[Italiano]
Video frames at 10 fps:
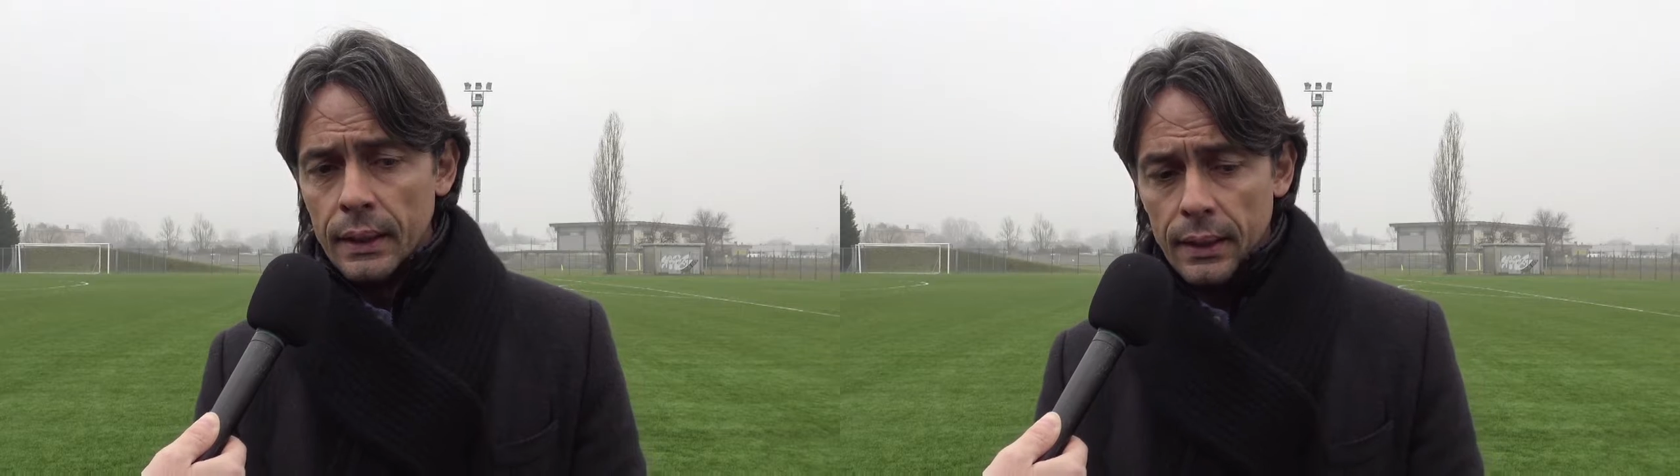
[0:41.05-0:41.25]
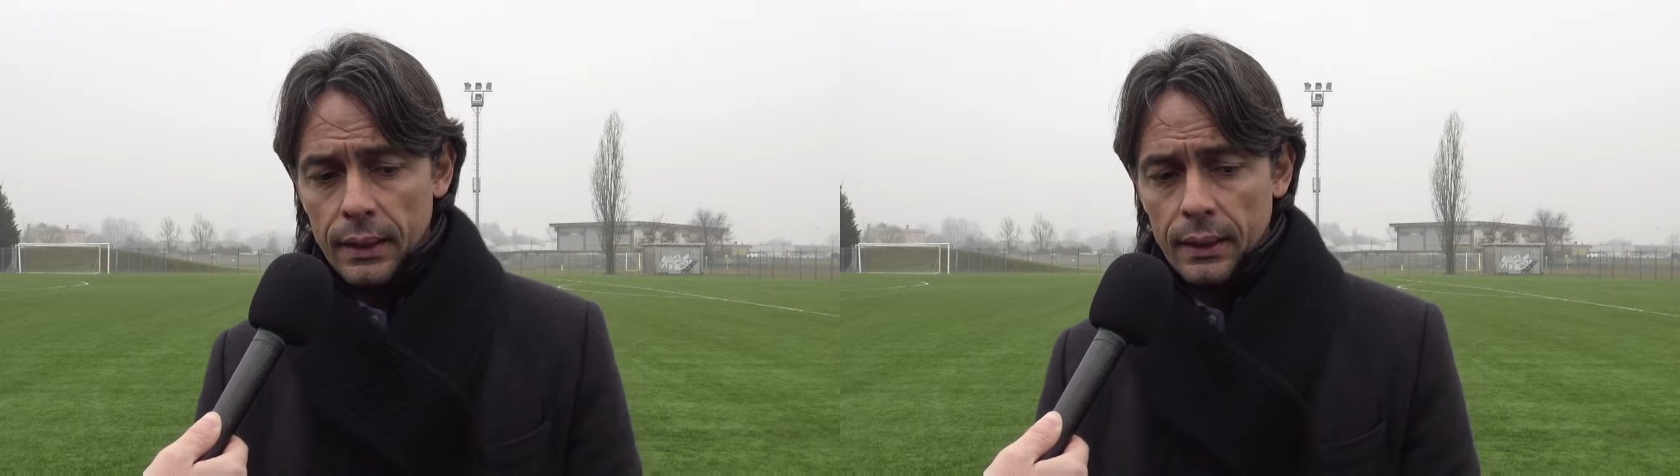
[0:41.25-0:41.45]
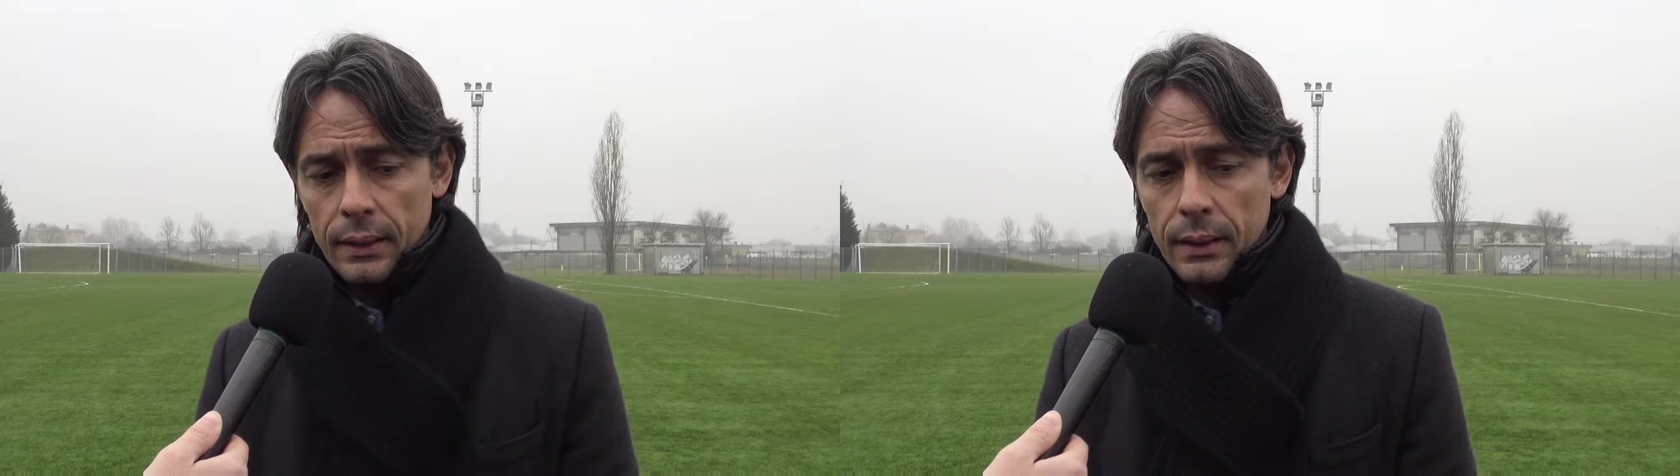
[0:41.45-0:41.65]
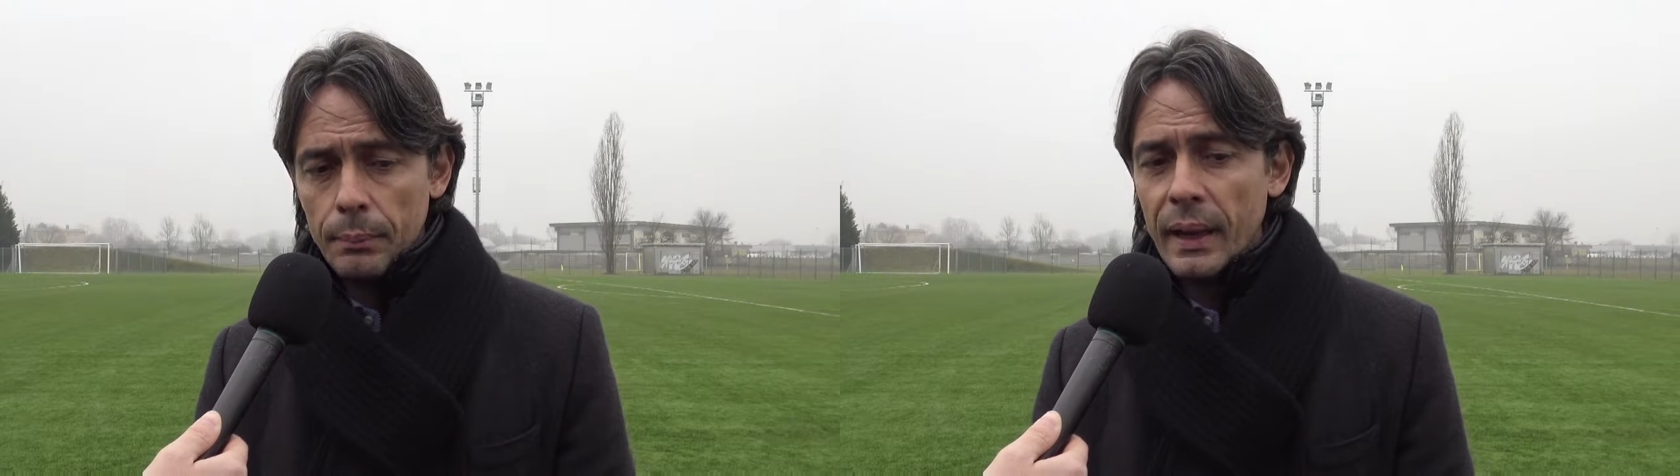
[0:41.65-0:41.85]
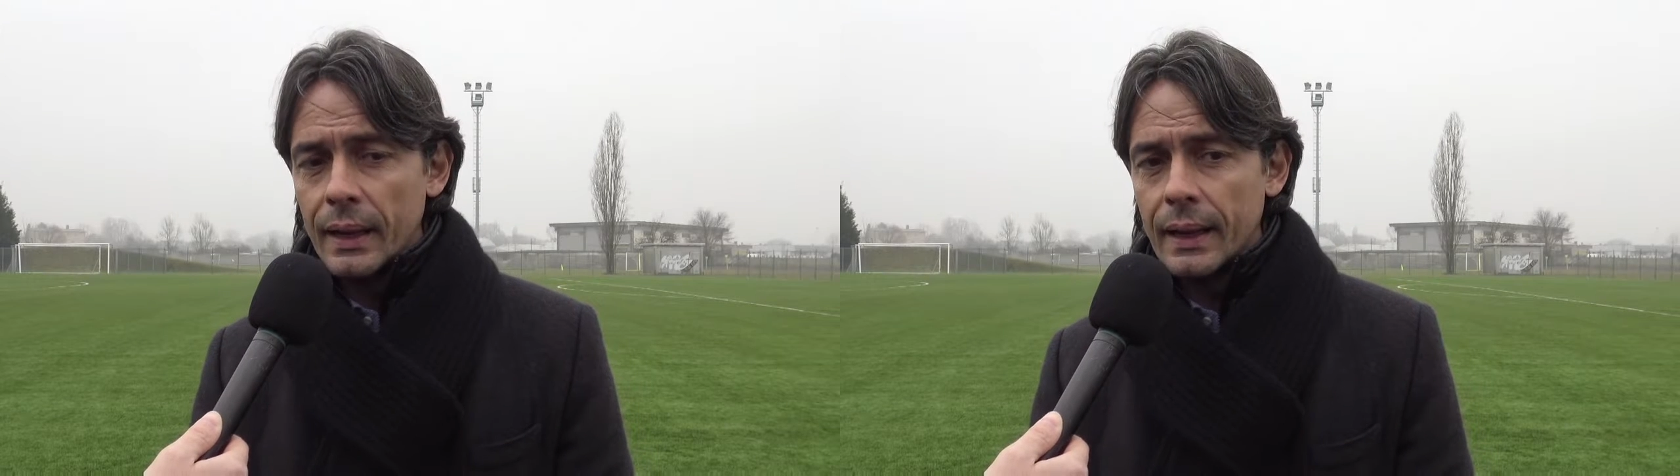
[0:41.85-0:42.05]
eh,
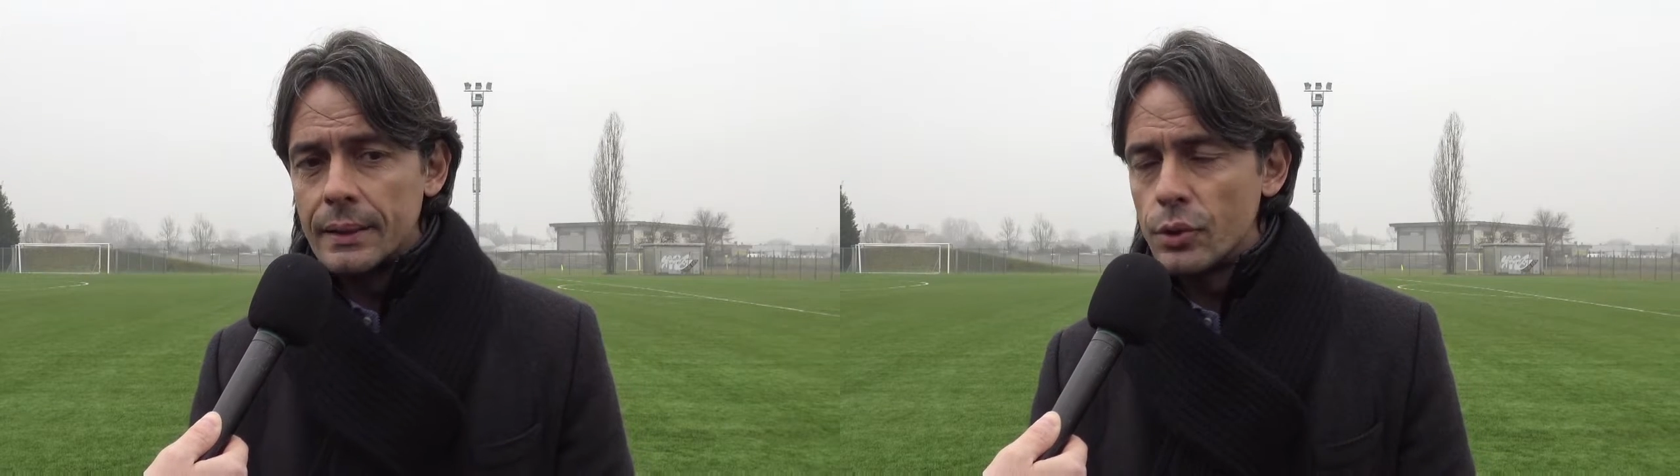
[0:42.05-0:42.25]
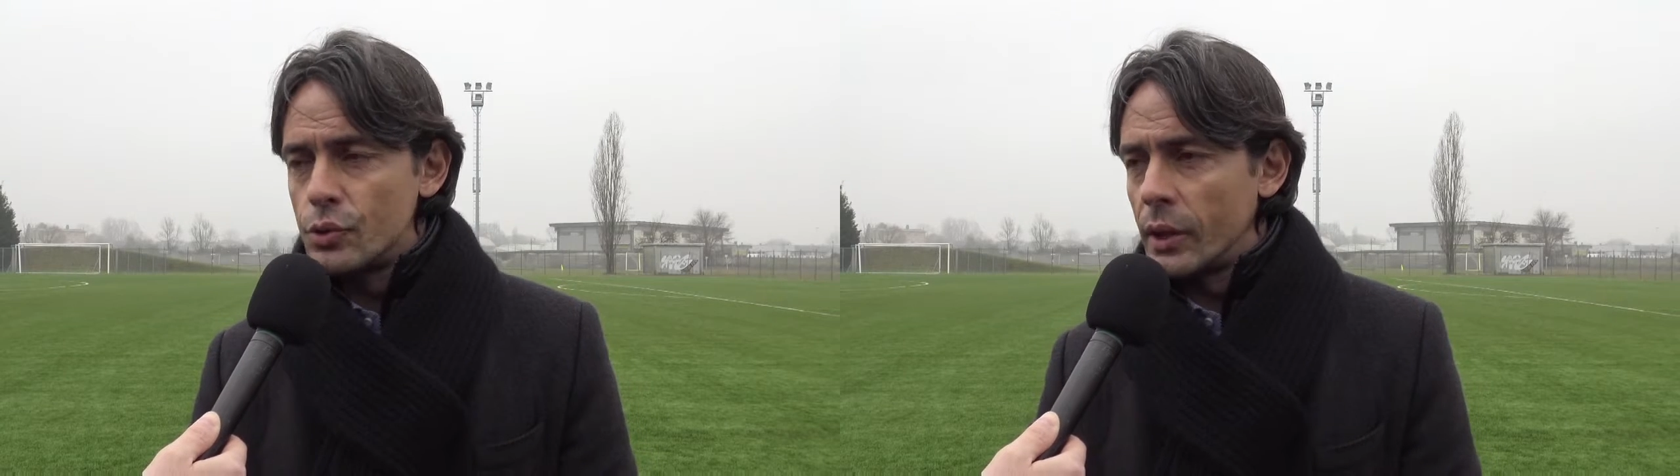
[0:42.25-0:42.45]
del bel calcio